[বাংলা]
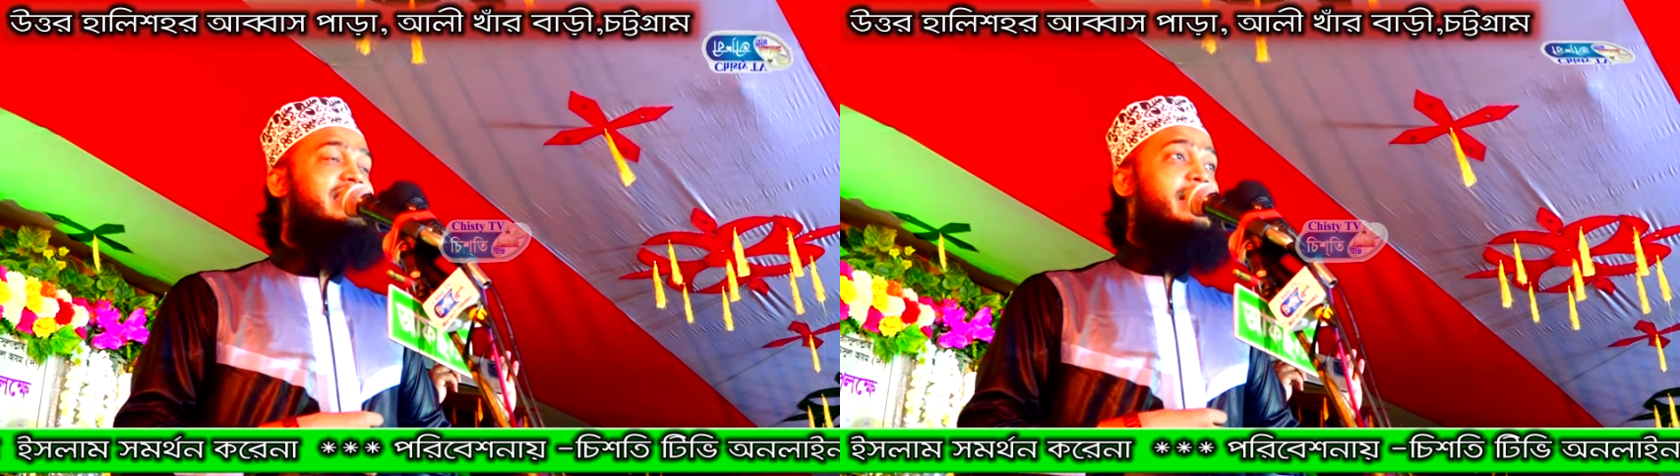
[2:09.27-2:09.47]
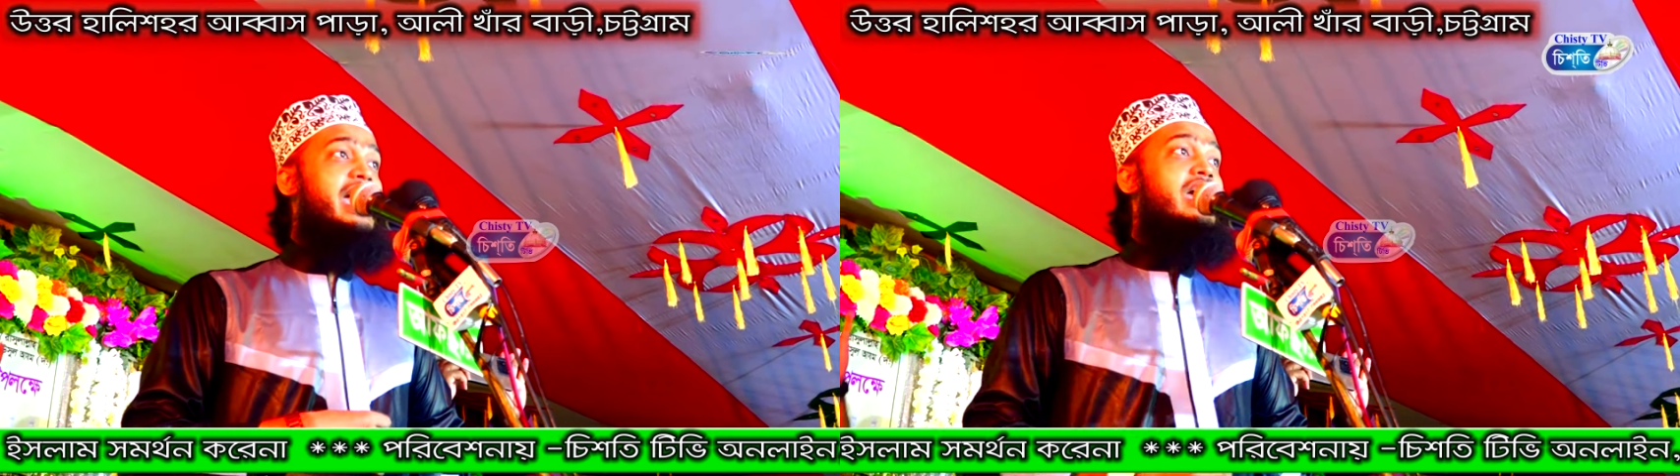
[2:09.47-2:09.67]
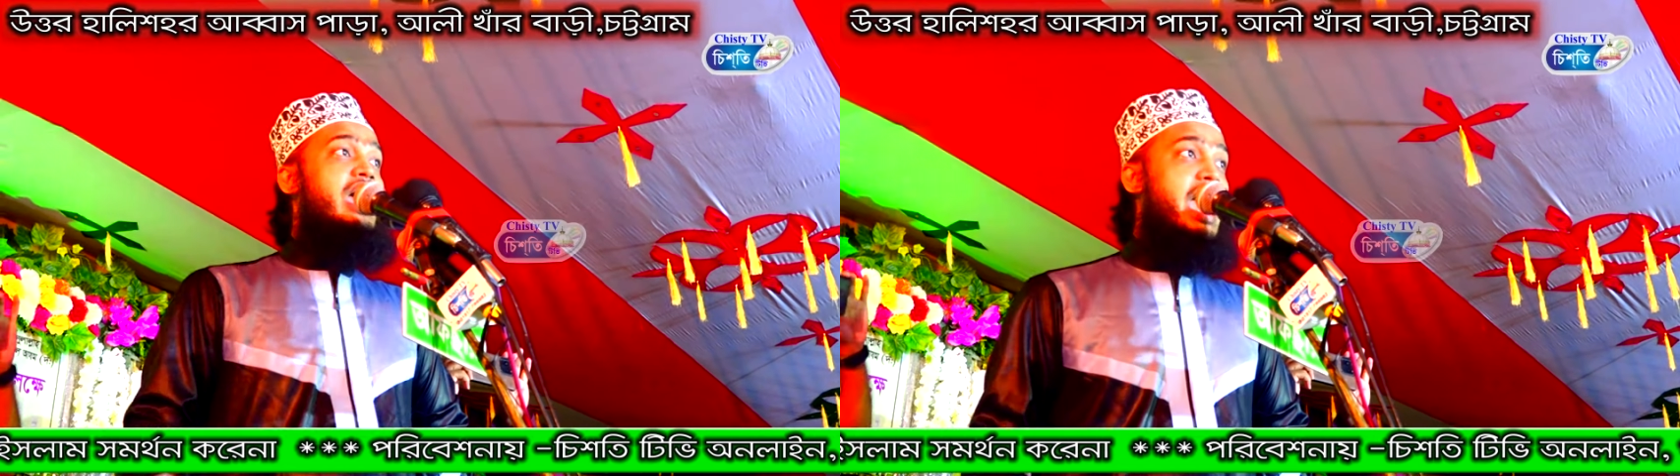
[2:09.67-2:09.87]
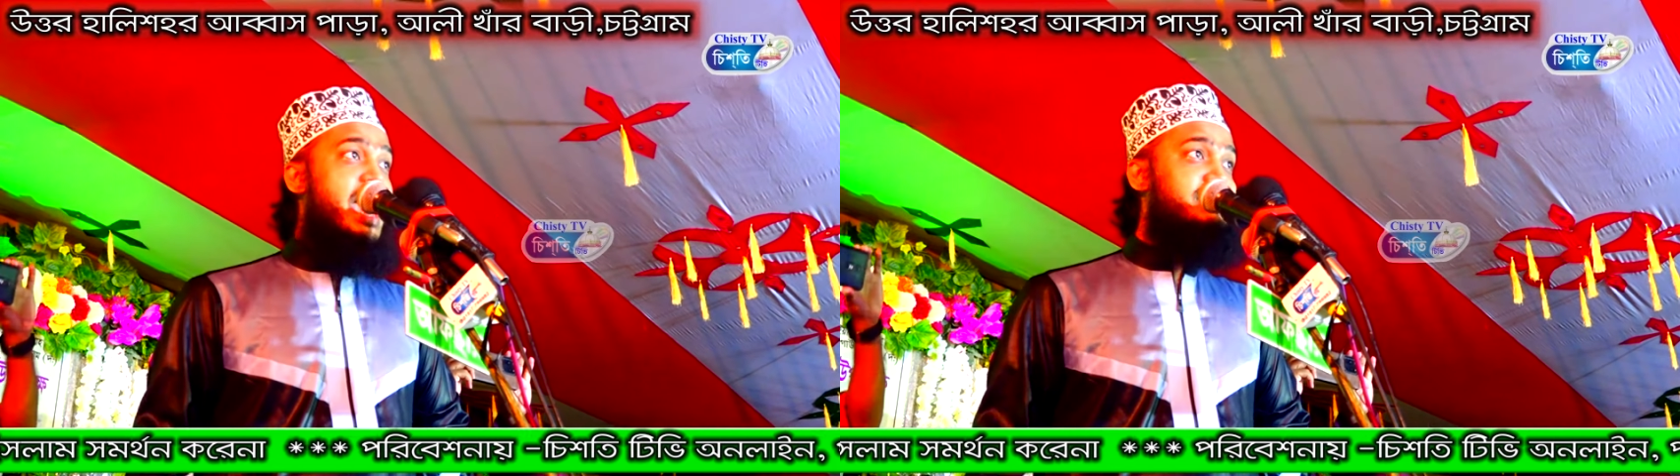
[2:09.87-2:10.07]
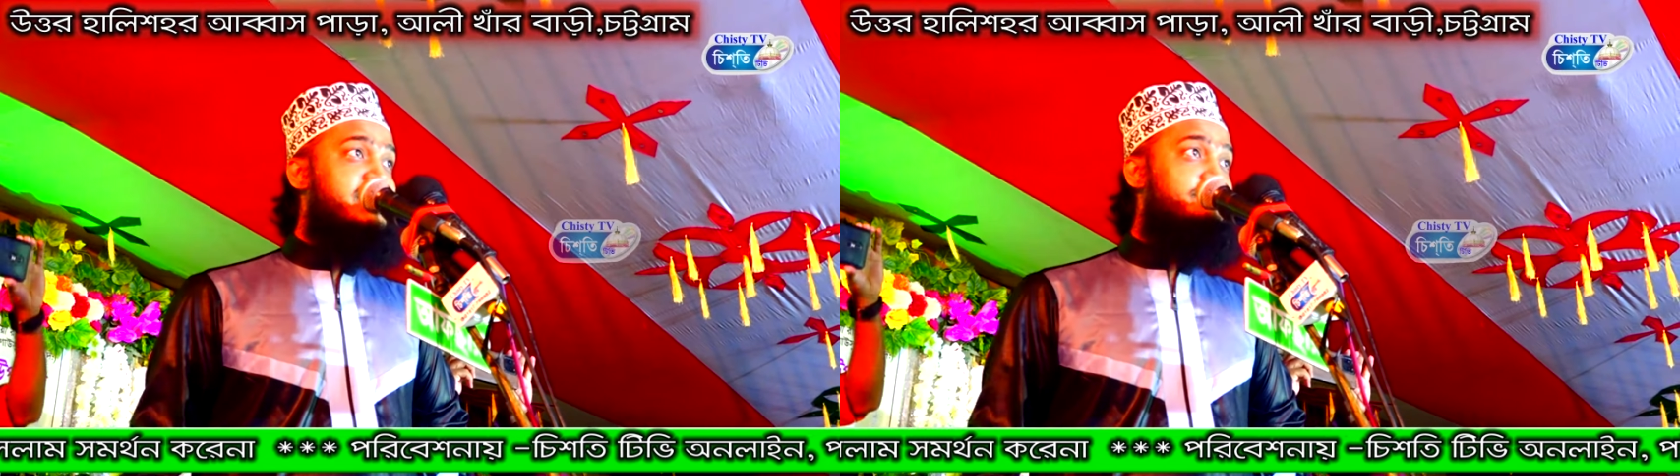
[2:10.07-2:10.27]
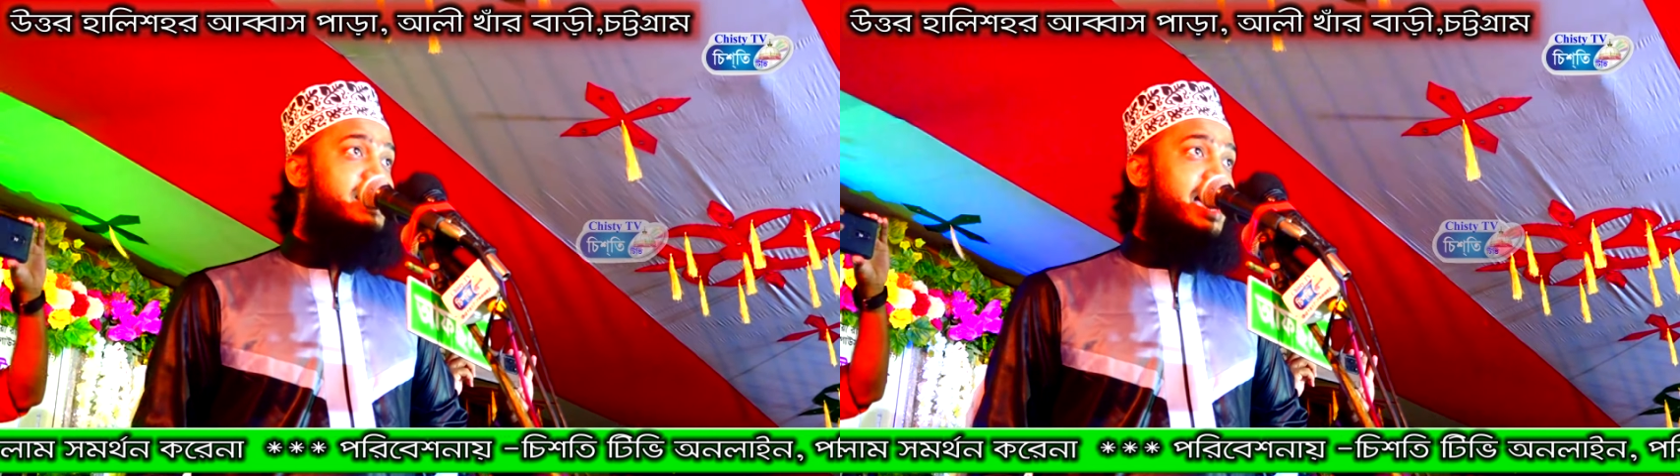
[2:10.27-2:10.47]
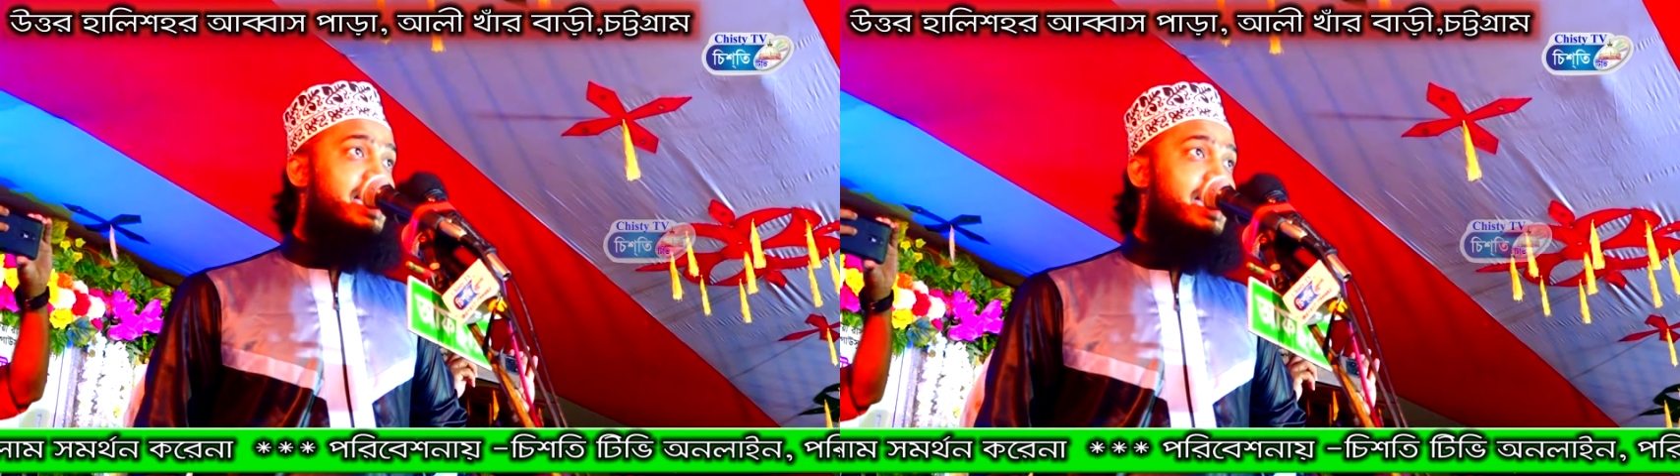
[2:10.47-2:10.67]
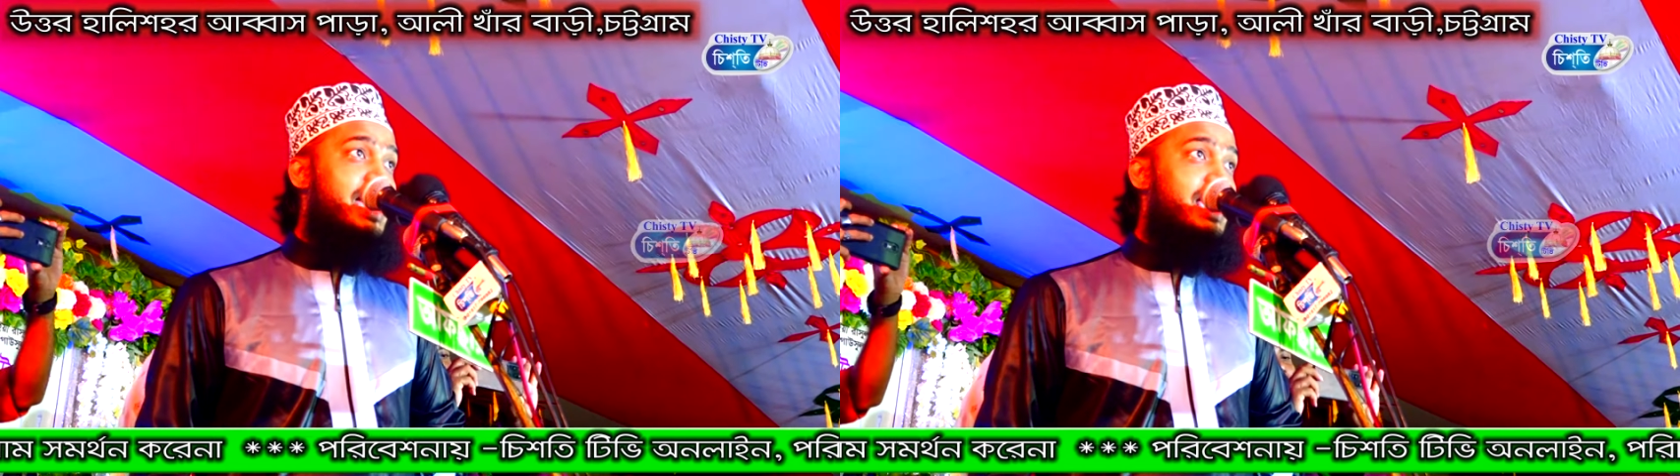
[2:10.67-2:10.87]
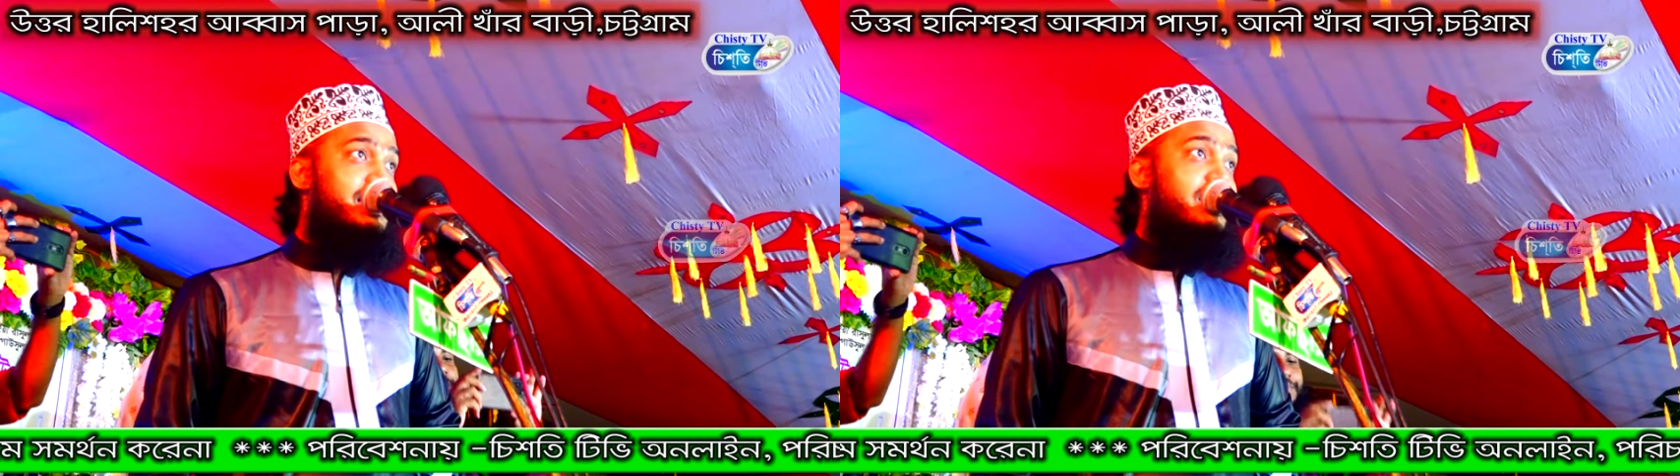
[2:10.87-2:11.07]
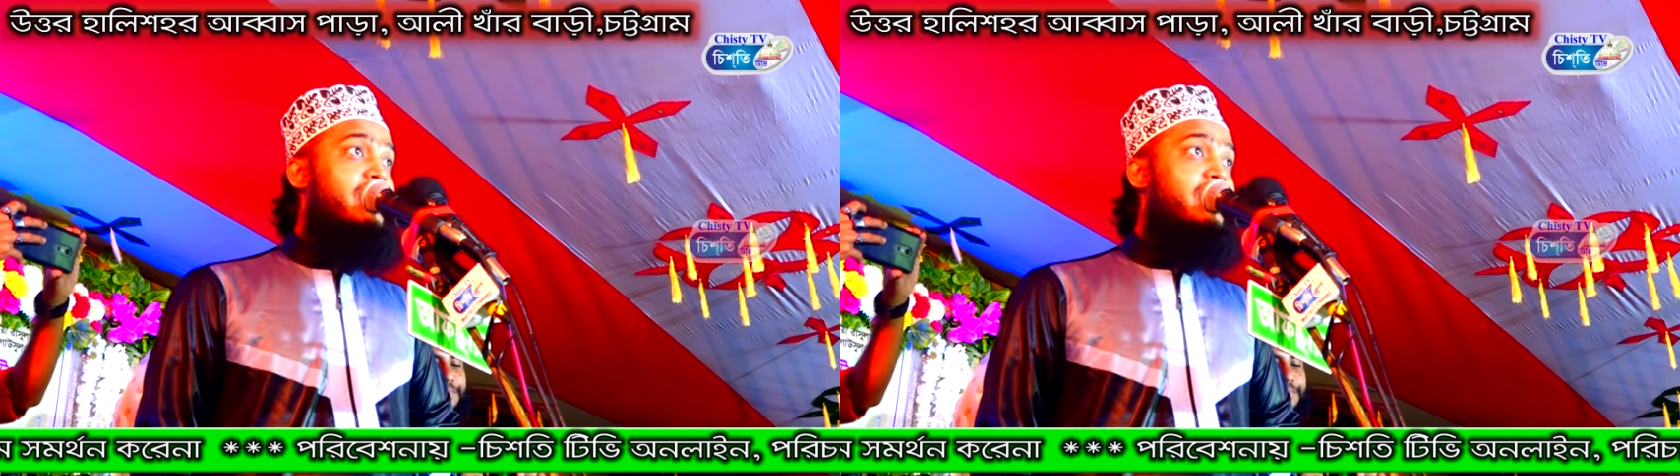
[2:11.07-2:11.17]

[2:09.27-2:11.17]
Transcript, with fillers: দিবে এ জিব্রাইল